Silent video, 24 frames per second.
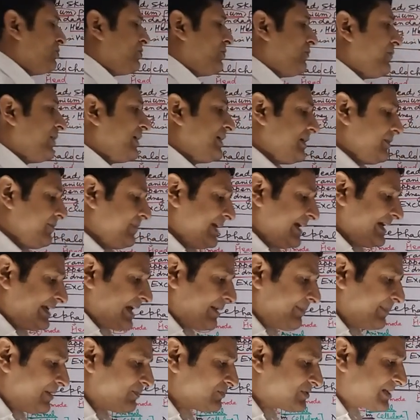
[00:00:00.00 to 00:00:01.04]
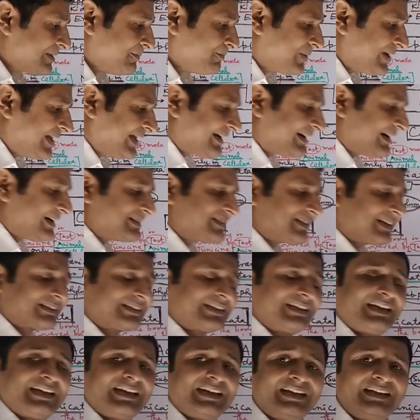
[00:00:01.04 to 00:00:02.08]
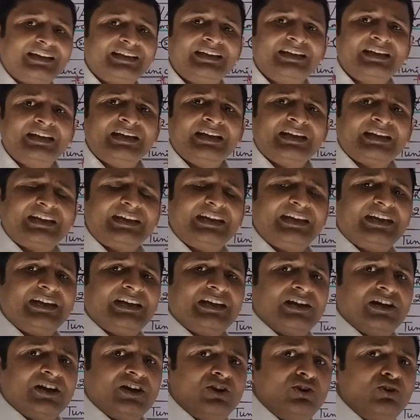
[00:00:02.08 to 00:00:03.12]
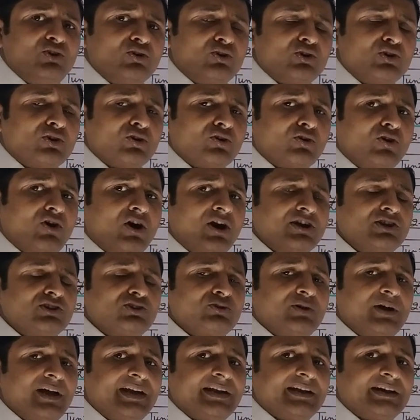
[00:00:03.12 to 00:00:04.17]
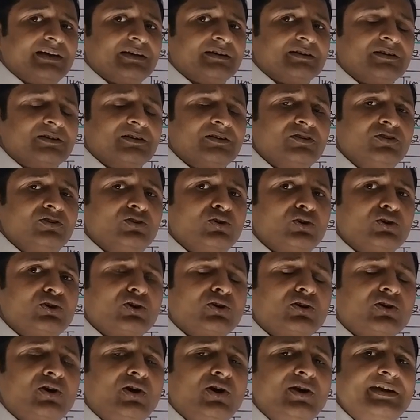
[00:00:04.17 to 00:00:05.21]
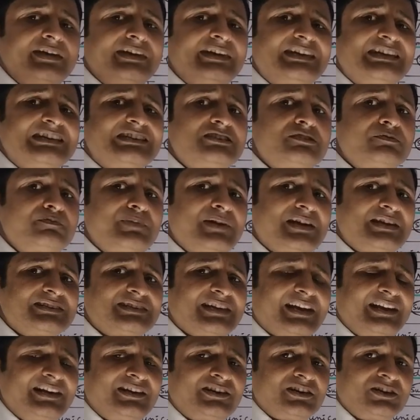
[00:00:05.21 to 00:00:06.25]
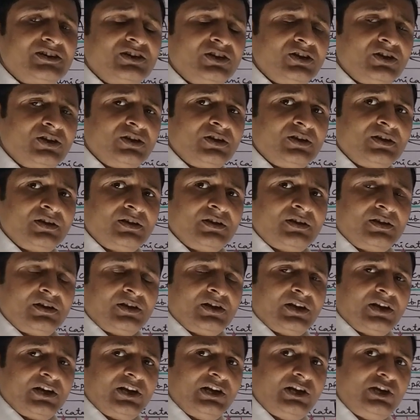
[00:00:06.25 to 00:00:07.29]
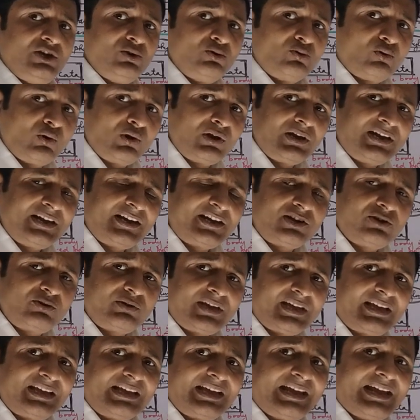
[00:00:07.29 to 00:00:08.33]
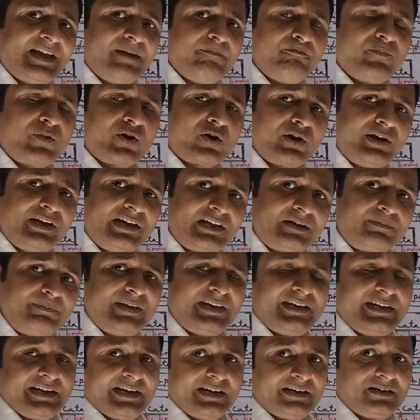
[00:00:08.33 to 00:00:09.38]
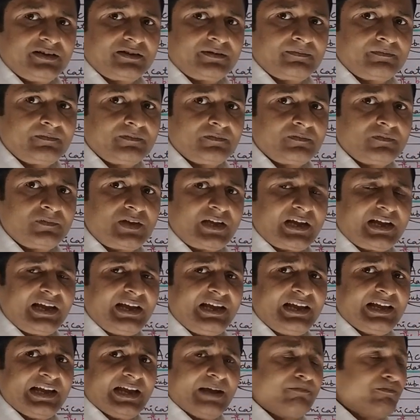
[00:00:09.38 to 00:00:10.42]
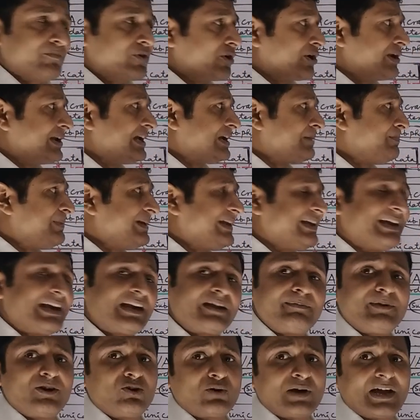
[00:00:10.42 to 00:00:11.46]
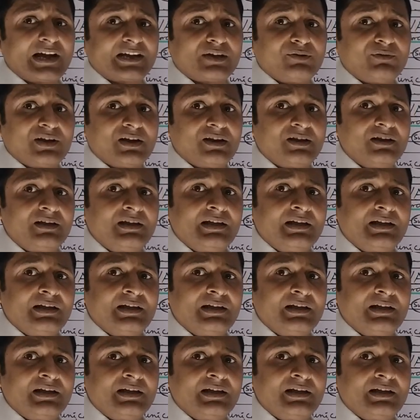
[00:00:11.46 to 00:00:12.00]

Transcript: तो वटिब्रेटा में हम सिंपली कह सकते हैं कि नोटोकॉर्ड जो है ना नोटोकॉर्ड इज प्रेजेंट ओनली ड्यूरिंग एम्ब्रॉयनिक पीरियड ठीक है एम्ब्रॉयनिक पीरियड में होगा केवल